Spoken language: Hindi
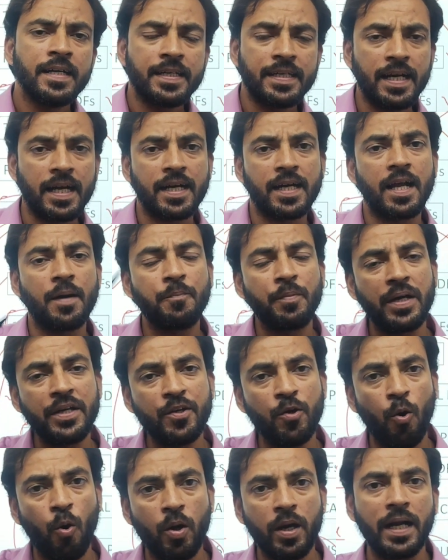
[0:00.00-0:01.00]
कि अगर आप कहीं
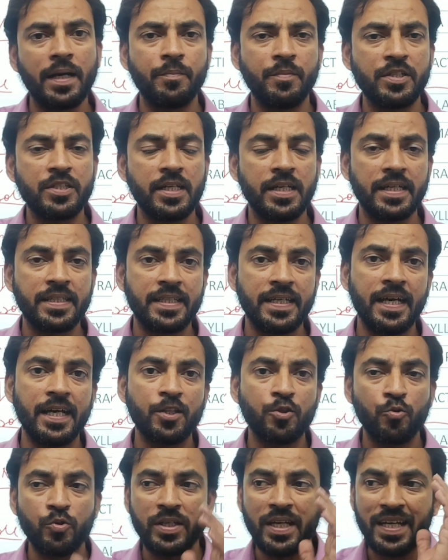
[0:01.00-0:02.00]
और एडमिशन लेते
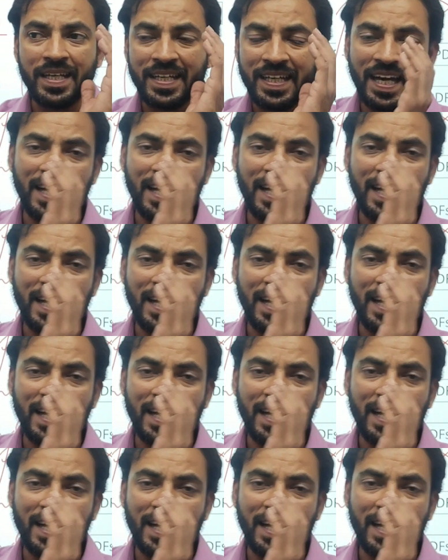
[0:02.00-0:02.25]
हैं तो ये